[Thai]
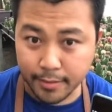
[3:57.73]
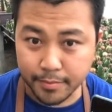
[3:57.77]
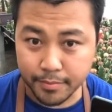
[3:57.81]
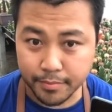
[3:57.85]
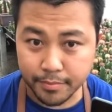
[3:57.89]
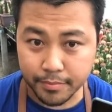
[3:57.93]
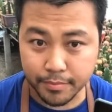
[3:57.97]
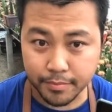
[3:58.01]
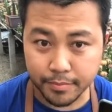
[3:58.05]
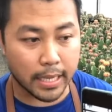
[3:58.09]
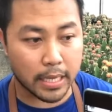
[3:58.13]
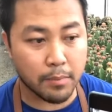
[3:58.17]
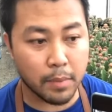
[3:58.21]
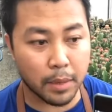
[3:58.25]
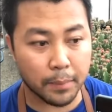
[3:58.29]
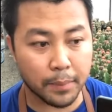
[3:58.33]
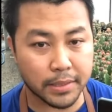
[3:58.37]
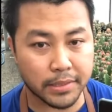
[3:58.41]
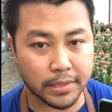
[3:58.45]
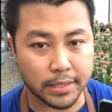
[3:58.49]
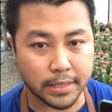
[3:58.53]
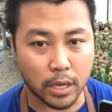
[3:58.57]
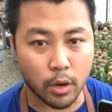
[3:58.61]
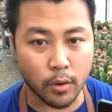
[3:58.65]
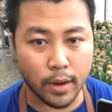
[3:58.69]
งยังไงที่
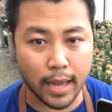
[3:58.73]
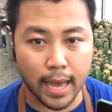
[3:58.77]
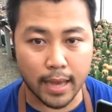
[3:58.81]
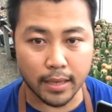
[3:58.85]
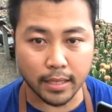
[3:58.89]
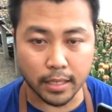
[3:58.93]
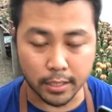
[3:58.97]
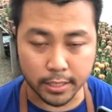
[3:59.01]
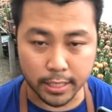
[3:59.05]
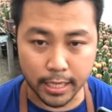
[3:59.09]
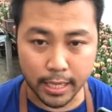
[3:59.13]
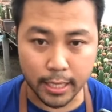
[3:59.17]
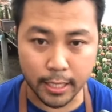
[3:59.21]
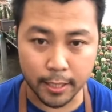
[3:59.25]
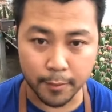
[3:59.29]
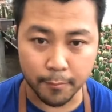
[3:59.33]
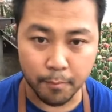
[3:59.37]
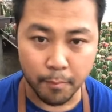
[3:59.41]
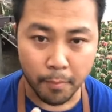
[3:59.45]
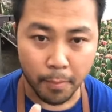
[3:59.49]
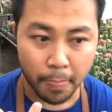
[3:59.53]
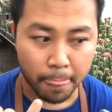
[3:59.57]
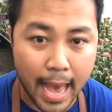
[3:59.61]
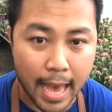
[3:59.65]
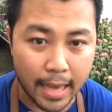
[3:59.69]
มันเป็นสีเทากลางอย่างเช่น
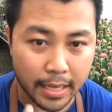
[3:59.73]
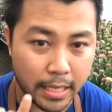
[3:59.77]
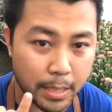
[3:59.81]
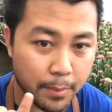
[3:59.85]
ห